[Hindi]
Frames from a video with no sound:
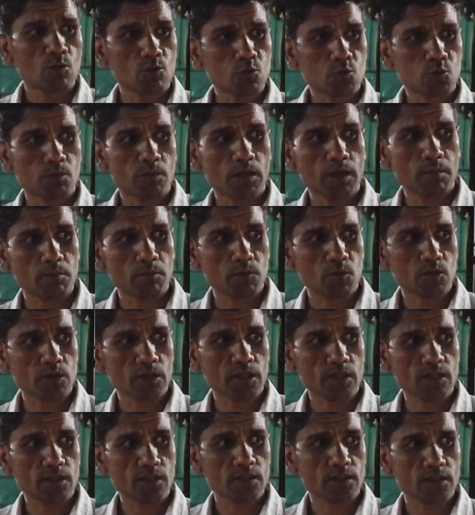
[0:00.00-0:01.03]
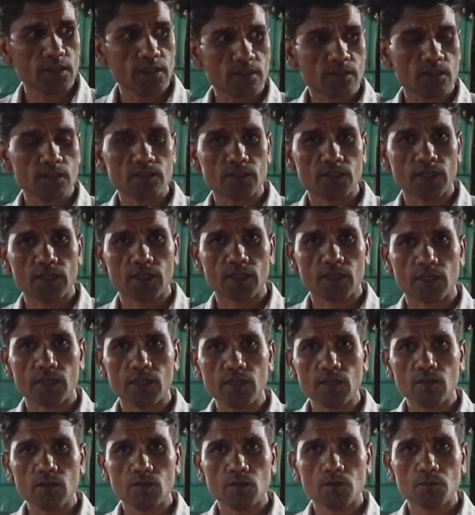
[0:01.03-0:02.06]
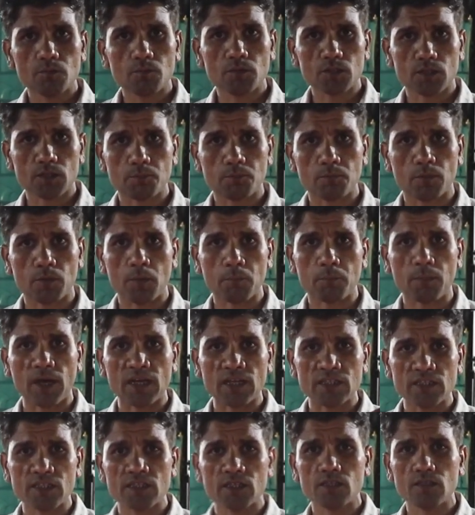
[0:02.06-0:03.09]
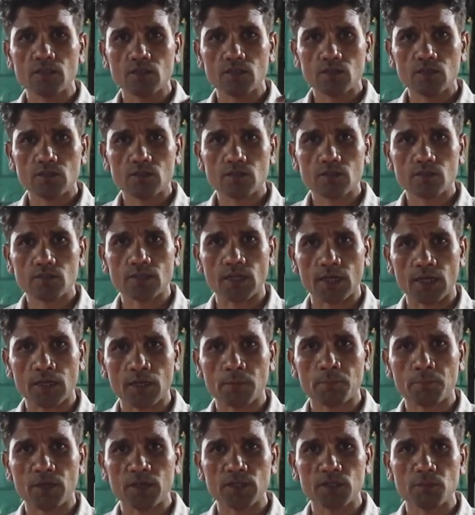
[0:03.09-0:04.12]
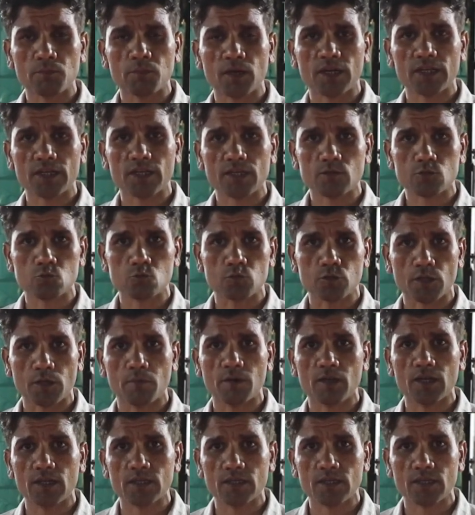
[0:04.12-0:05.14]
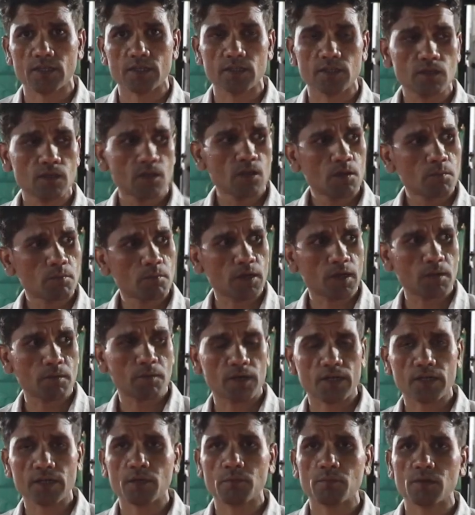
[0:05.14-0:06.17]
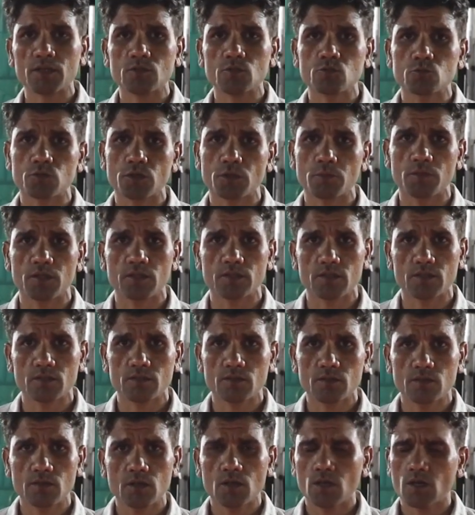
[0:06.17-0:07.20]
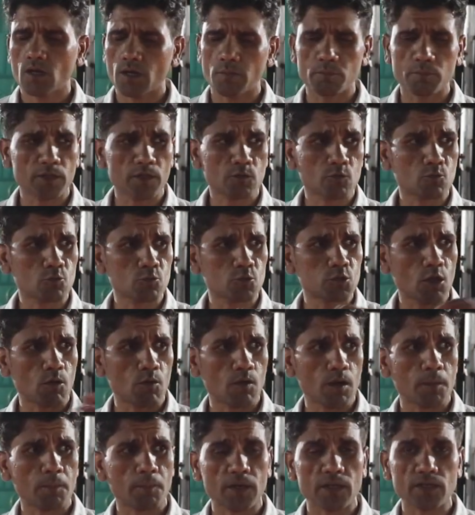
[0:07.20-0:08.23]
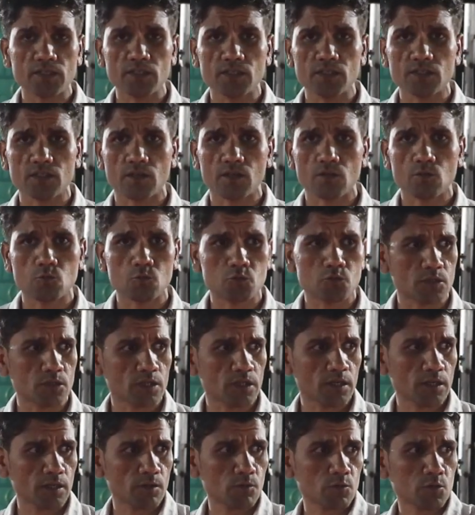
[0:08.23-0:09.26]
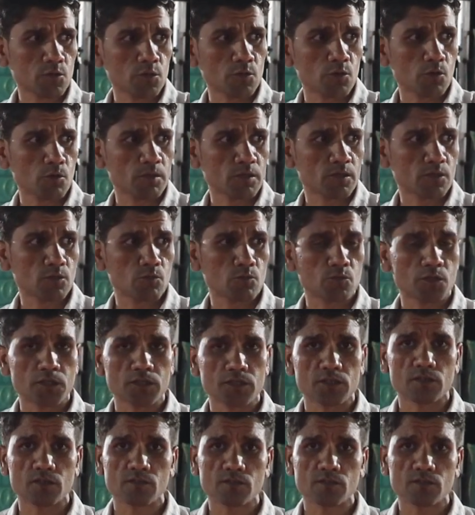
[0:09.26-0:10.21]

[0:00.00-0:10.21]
उसमें हम लोग ने ये चीज देखी कि मतलब पानी दाना पानी बकरे सूटेबल है क्या नहीं मगर बकरे हमारे सूटेबल सूटेबल हमने कुछ दवा पानी है ना कुछ नहीं करे वो तीनों बच्चे उधर ही